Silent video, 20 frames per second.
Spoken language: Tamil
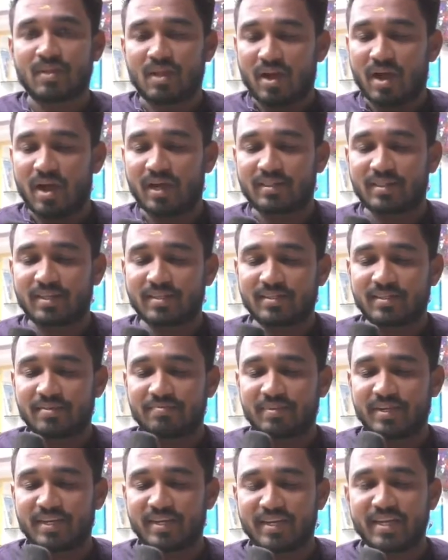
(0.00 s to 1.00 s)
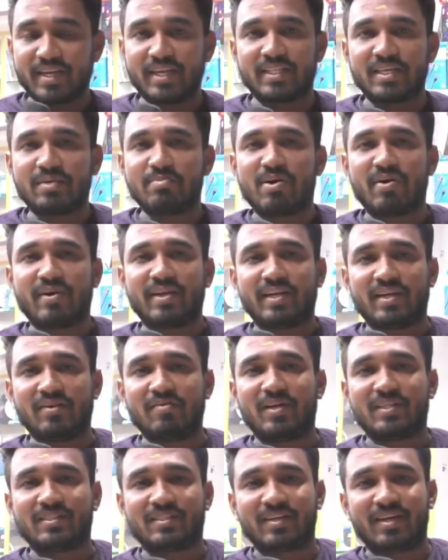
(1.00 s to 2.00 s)
ஆர்டிஸ் கிஃப்டின் இனிய தீபாவளி
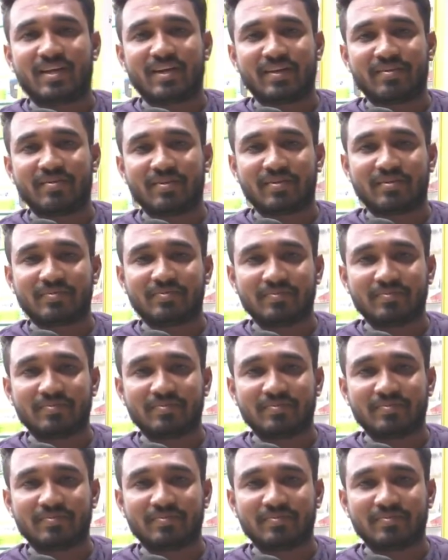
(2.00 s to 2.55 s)
நல்வாழ்த்துக்கள் அனைவருக்கும்